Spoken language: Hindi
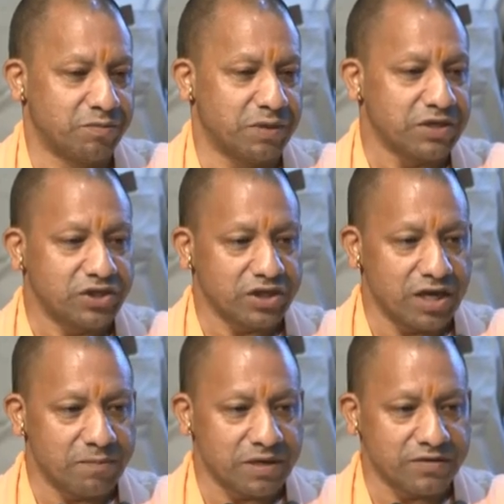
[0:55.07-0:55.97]
पर्ची
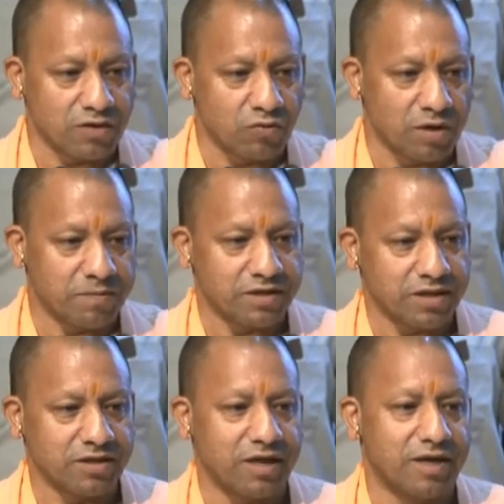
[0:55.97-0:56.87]
के लिए परेशान होना
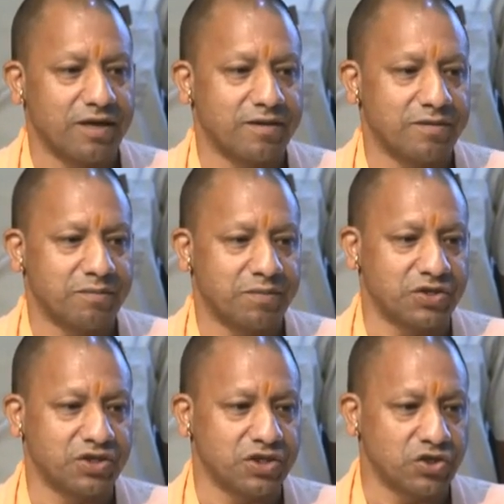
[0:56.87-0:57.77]
पड़ता था
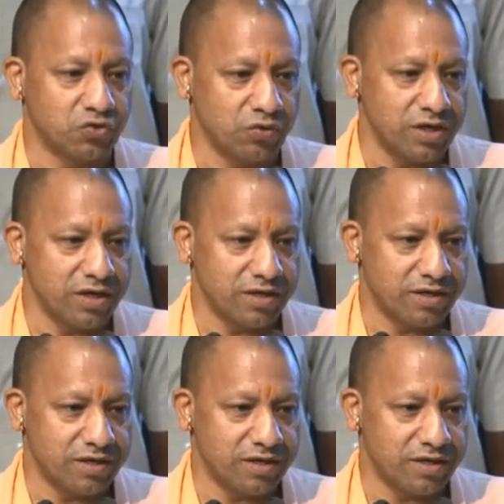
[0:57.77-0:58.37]
पर्ची की चोरी